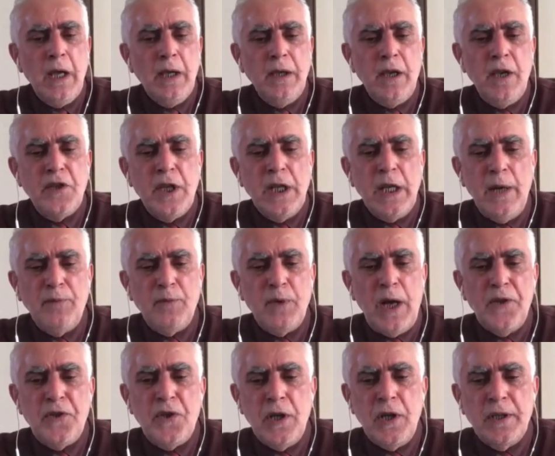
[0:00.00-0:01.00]
Geçen
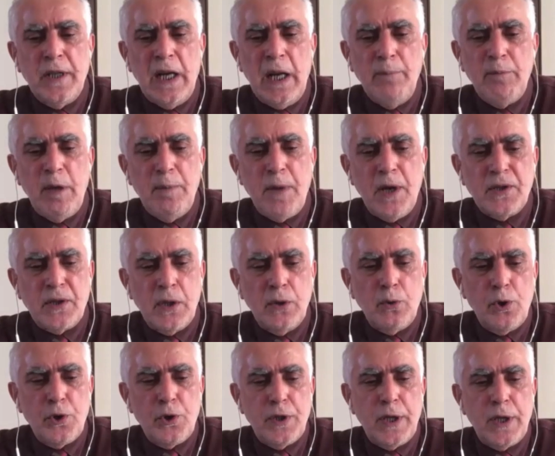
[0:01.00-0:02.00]
hafta açıklanan bir başka
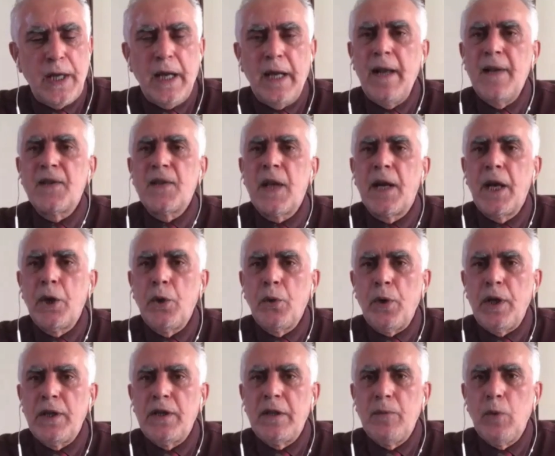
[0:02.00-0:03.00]
göstergede sanayi
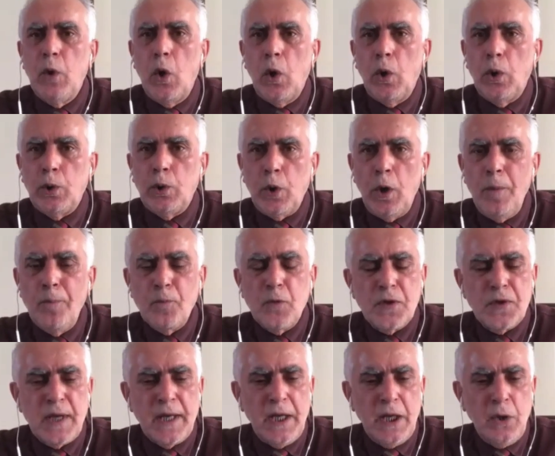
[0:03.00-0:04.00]
üretimi oldu.
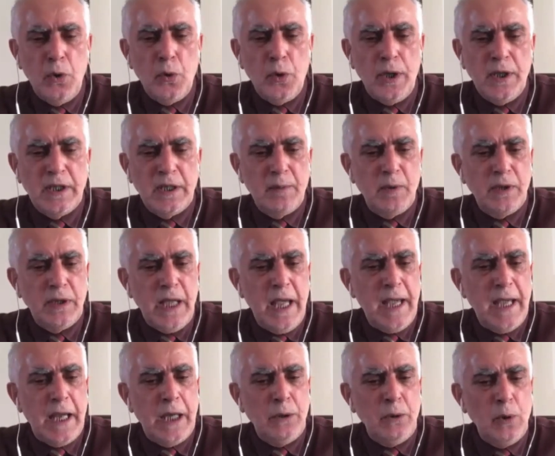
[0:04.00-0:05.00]
Sanayi üretiminde
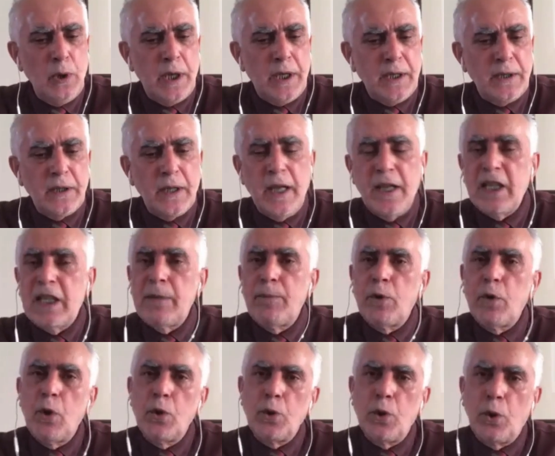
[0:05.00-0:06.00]
Eylül ayında
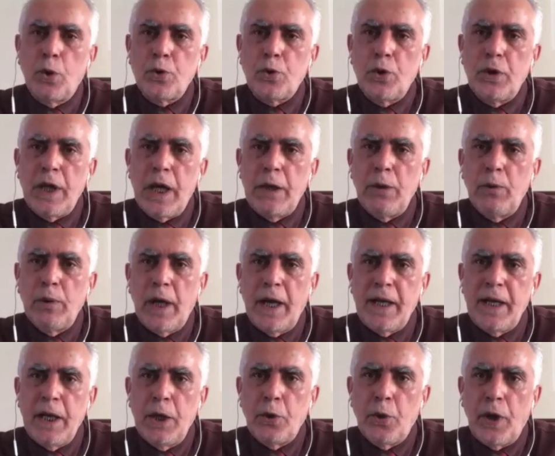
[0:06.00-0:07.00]
2019'un Eylül
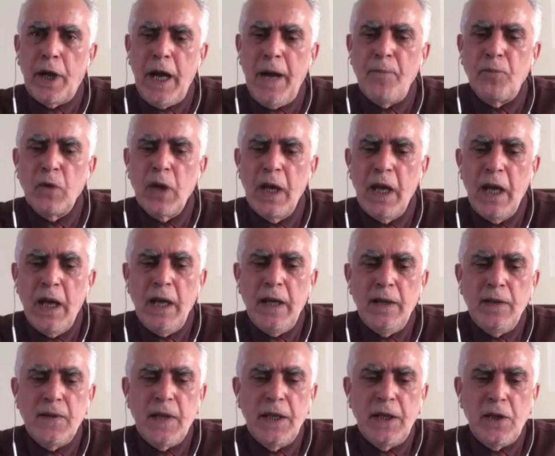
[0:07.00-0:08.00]
ayına göre
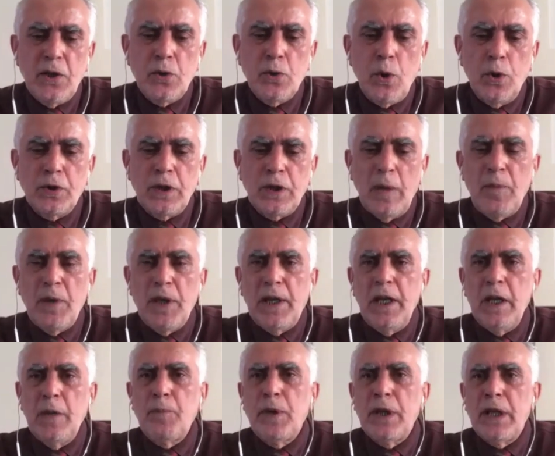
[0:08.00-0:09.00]

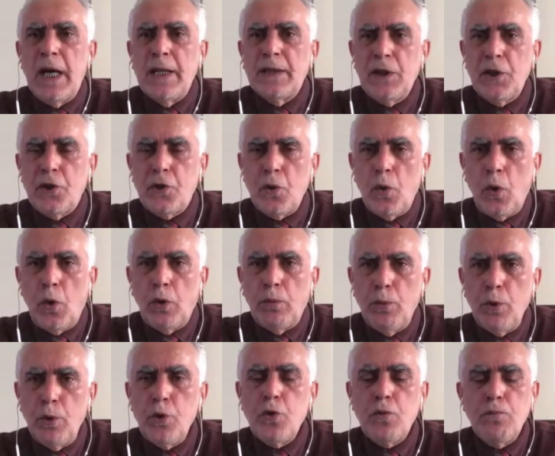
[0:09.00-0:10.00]
8.1'lik bir artış
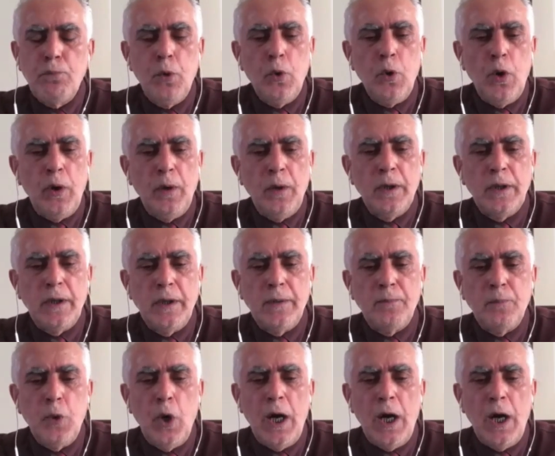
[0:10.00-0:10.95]
olmuş. Bu e, bu